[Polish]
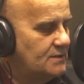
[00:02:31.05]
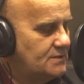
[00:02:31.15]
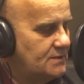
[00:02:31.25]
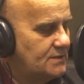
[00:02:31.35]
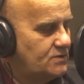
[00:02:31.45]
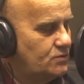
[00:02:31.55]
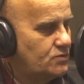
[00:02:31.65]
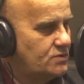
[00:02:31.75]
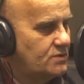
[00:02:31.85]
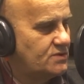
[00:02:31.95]
za co
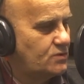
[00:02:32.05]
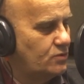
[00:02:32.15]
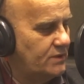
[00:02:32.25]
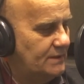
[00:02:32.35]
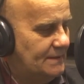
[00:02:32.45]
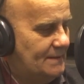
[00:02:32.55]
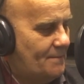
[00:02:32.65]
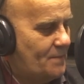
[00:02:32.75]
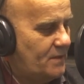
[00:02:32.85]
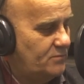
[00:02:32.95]
już z góry
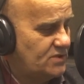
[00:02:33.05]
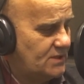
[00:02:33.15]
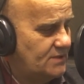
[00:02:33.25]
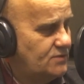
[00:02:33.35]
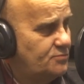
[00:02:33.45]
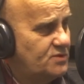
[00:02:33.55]
mieszkańców